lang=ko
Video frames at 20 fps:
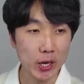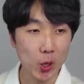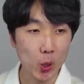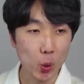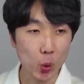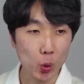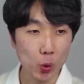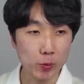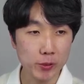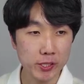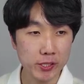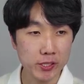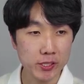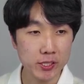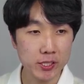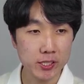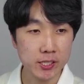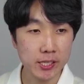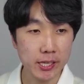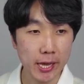
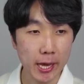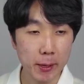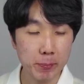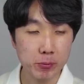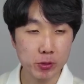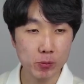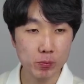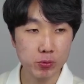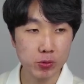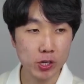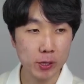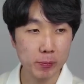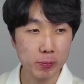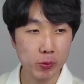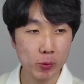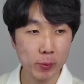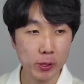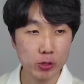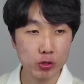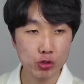Objective-C는 애플
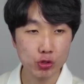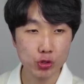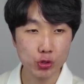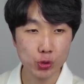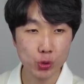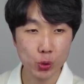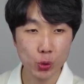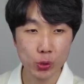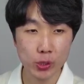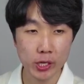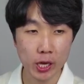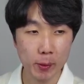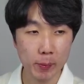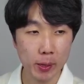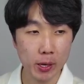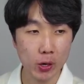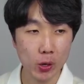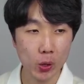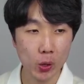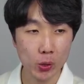플랫폼의 주요
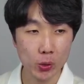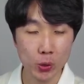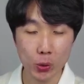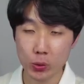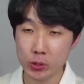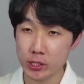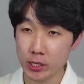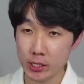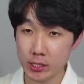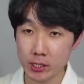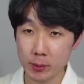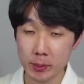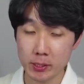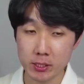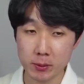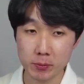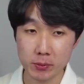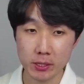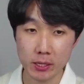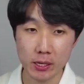개발 언어로 자리
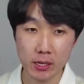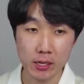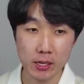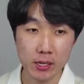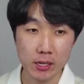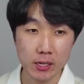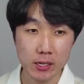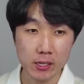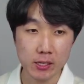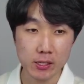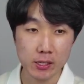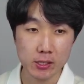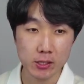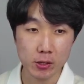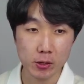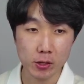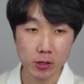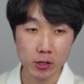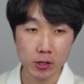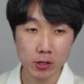잡았습니다.
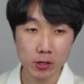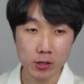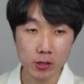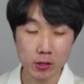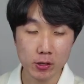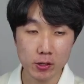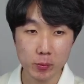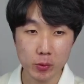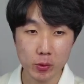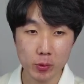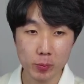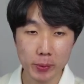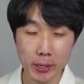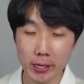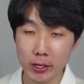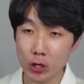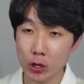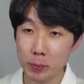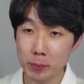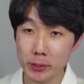그래서 맥
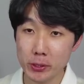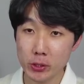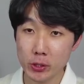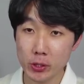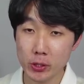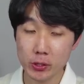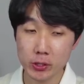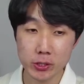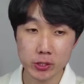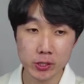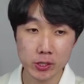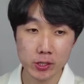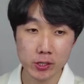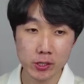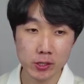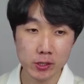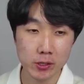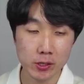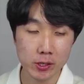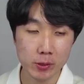컴퓨터
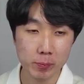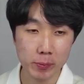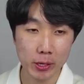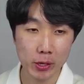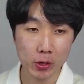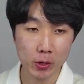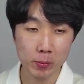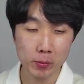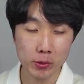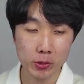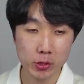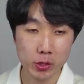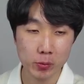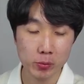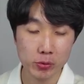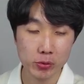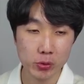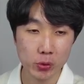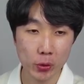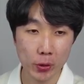있죠. 맥
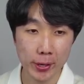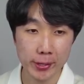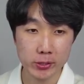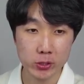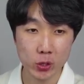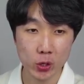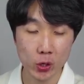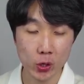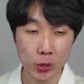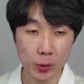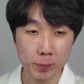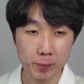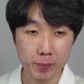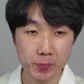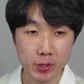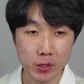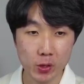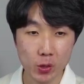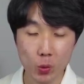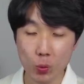컴퓨터부터 해서
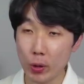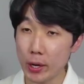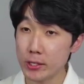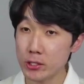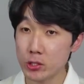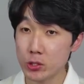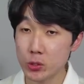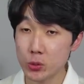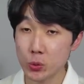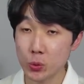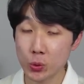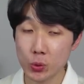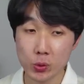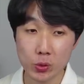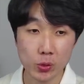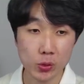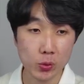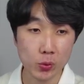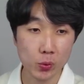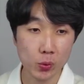와치도
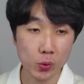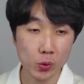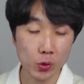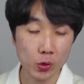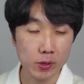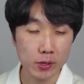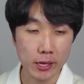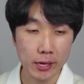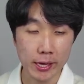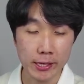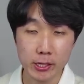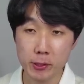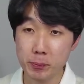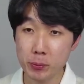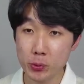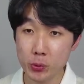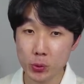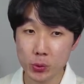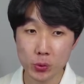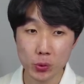그렇고
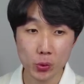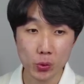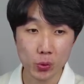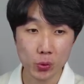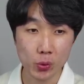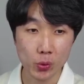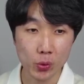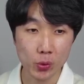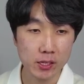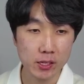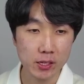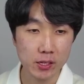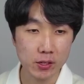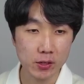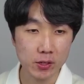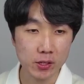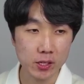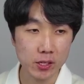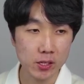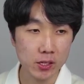핸드폰도 그렇고
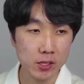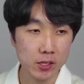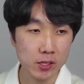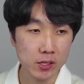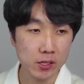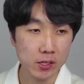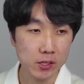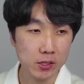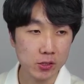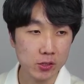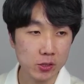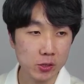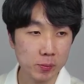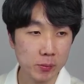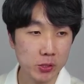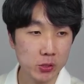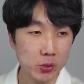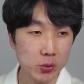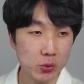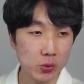여기
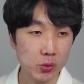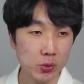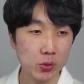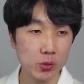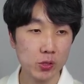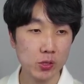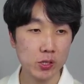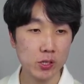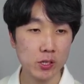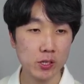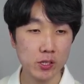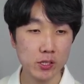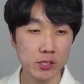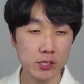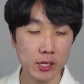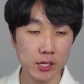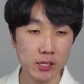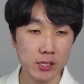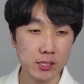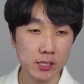전반적으로
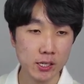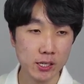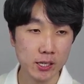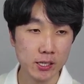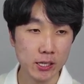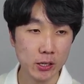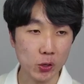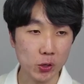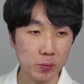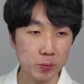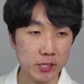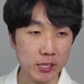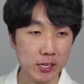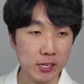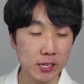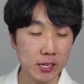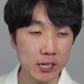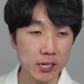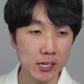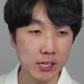자리를 잡게 된 겁니다.
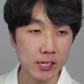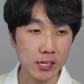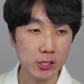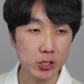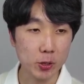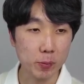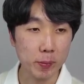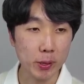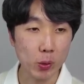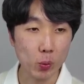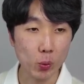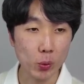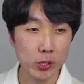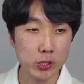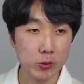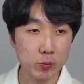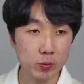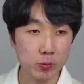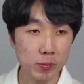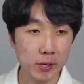그래서
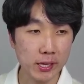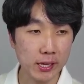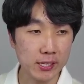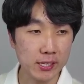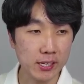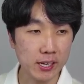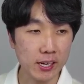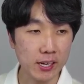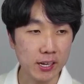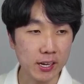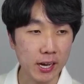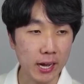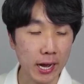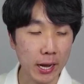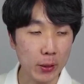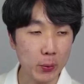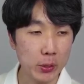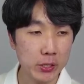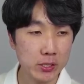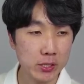macOS뿐만 아니라
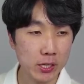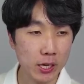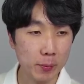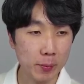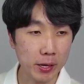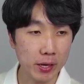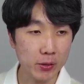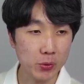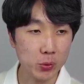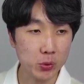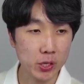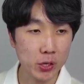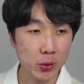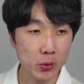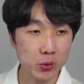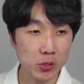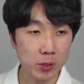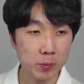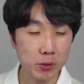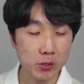iOS 개발에도
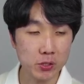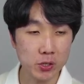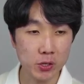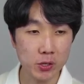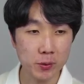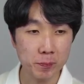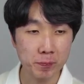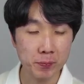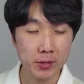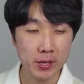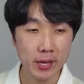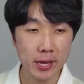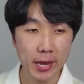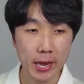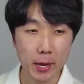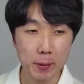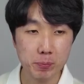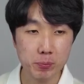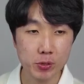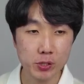사용되면서
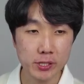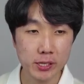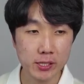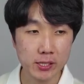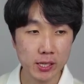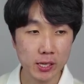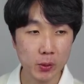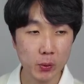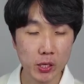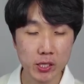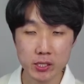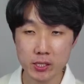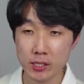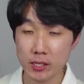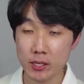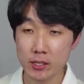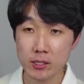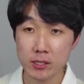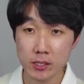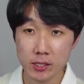애플 생태계 확장에
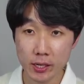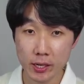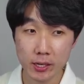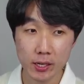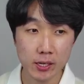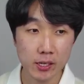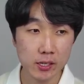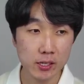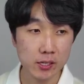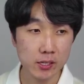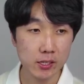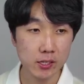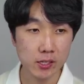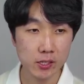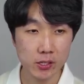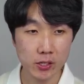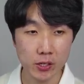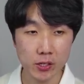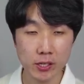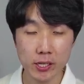크게
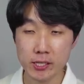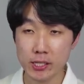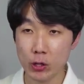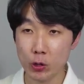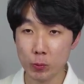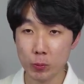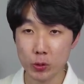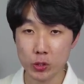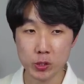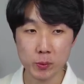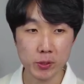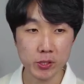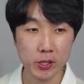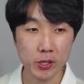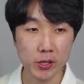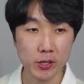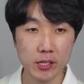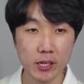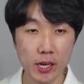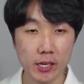기여를 했다고 보시면 돼요.
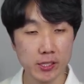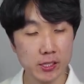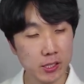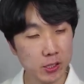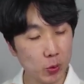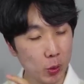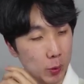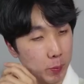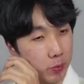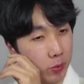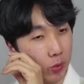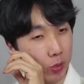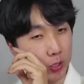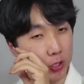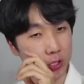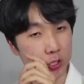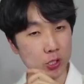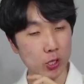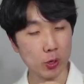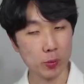이때는
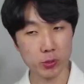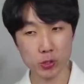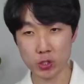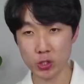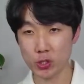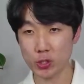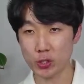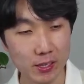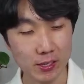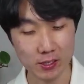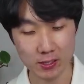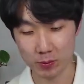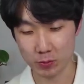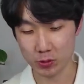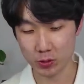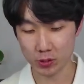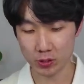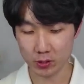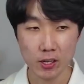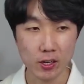애플워치는 없었죠.
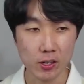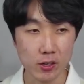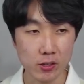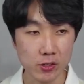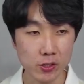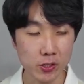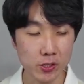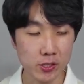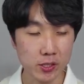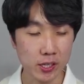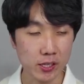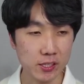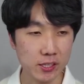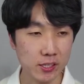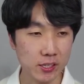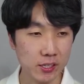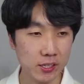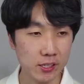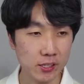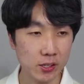아무튼 그런
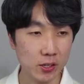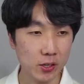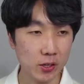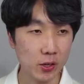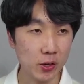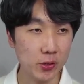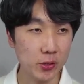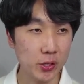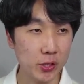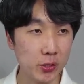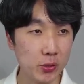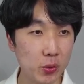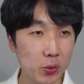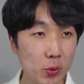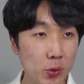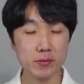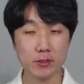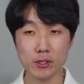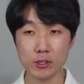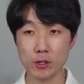대단한 언어인
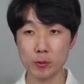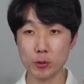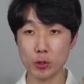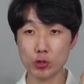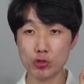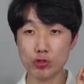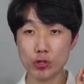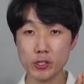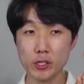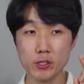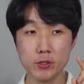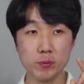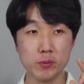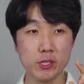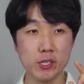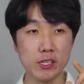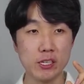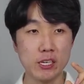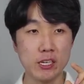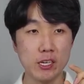거고, 그럼 여기 중요한 게
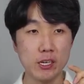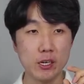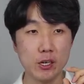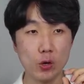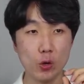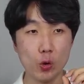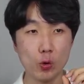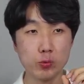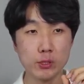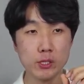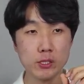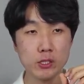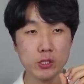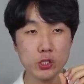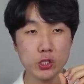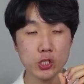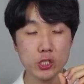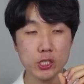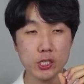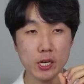있습니다.
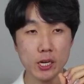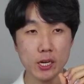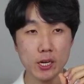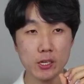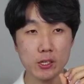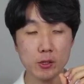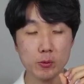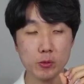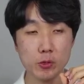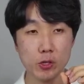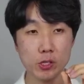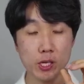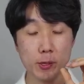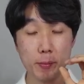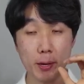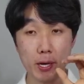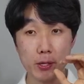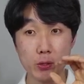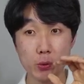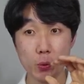Objective-C가 그럼 그렇게
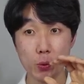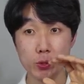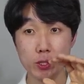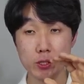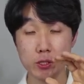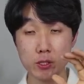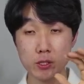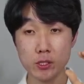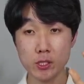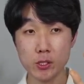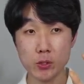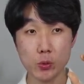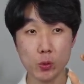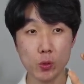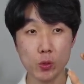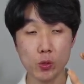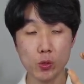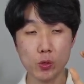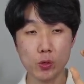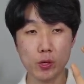많은 곳에
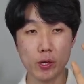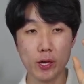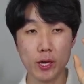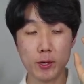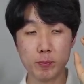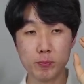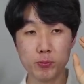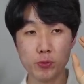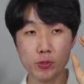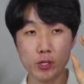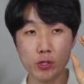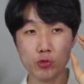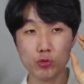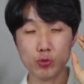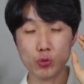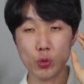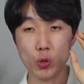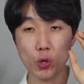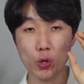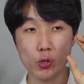쓰이고 애플의
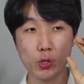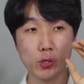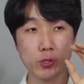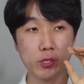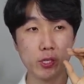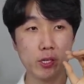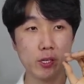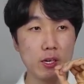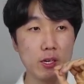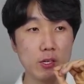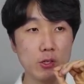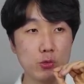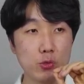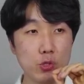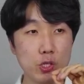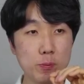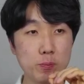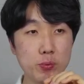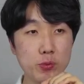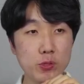주요 언어인데,
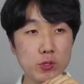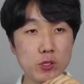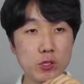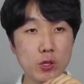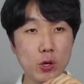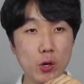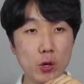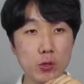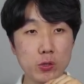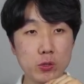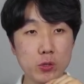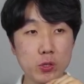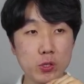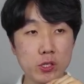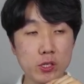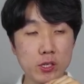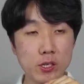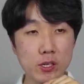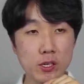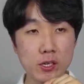스위프트는
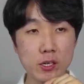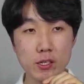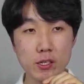어떻게